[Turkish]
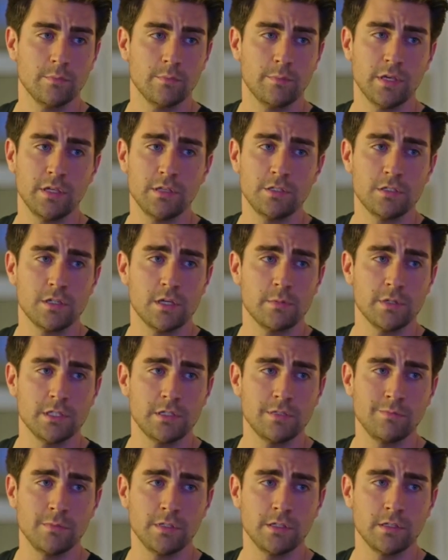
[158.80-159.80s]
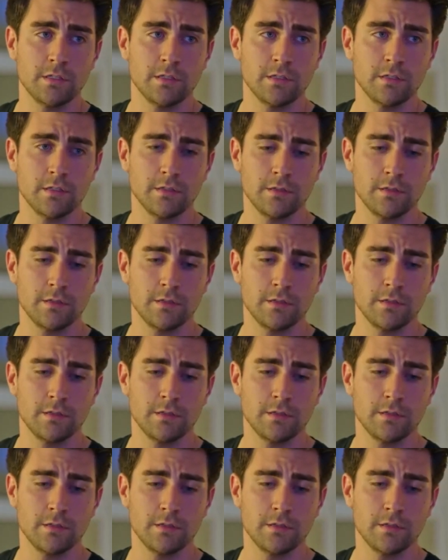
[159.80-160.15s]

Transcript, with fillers: Ben işemedim ki.